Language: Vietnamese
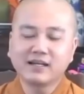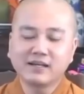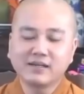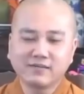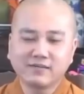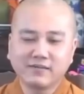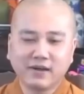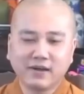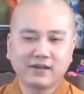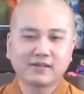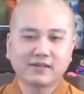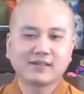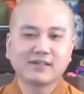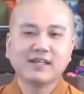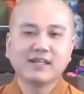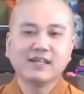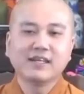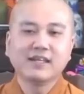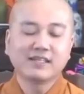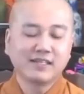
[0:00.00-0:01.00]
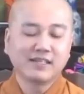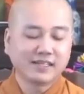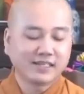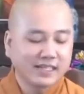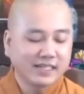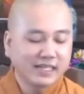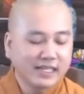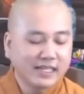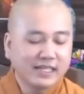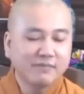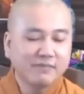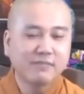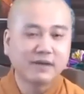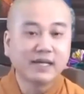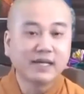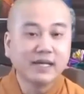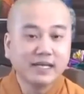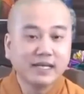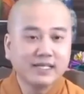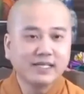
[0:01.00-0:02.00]
phật thì khi mà
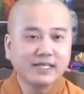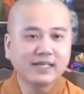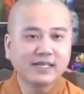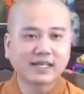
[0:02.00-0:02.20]
đi á,